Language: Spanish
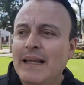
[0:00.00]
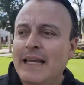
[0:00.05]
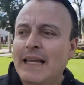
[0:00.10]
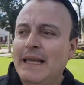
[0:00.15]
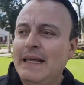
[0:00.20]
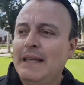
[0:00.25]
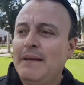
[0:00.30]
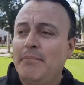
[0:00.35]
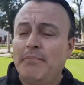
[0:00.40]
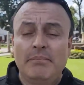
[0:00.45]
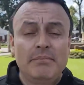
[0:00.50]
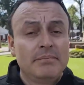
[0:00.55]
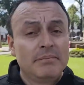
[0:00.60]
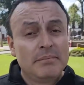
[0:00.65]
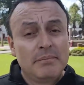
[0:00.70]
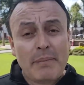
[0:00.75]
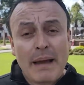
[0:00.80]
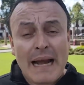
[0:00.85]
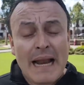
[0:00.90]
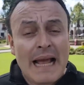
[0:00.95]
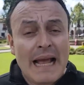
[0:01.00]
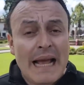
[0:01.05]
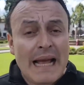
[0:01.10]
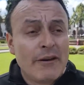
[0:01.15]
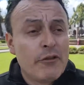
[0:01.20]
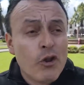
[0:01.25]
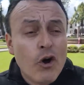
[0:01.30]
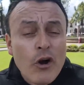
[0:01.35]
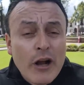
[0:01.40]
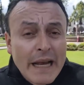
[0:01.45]
y
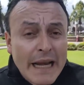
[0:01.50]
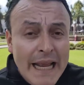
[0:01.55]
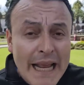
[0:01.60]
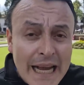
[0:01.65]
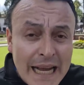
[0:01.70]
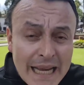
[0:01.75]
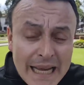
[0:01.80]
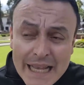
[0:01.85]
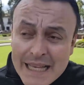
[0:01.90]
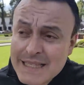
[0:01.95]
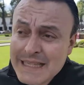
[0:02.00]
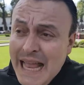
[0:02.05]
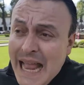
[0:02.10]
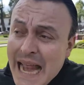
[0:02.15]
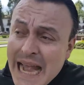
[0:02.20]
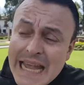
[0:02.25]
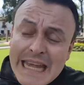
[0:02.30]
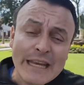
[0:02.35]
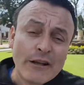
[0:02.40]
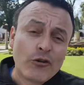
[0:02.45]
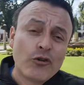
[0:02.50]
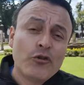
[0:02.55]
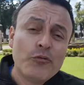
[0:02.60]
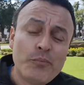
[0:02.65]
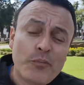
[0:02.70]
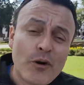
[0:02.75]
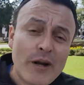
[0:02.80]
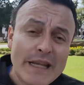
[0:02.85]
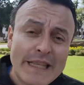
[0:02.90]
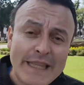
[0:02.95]
para no creerles a
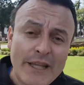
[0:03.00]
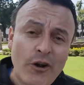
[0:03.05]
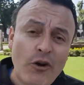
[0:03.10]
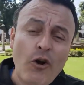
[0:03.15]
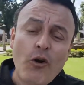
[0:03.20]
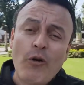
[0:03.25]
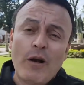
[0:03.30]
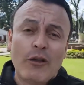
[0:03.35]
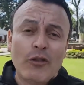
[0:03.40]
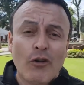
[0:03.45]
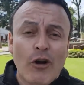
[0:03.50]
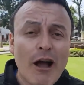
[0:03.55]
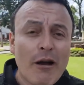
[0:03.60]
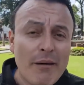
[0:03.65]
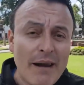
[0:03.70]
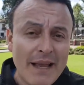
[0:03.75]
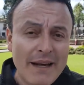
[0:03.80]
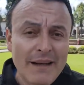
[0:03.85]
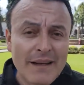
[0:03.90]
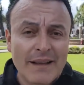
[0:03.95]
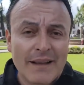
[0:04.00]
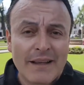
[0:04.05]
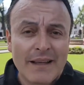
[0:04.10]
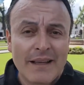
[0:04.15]
ningún político cuando hablan,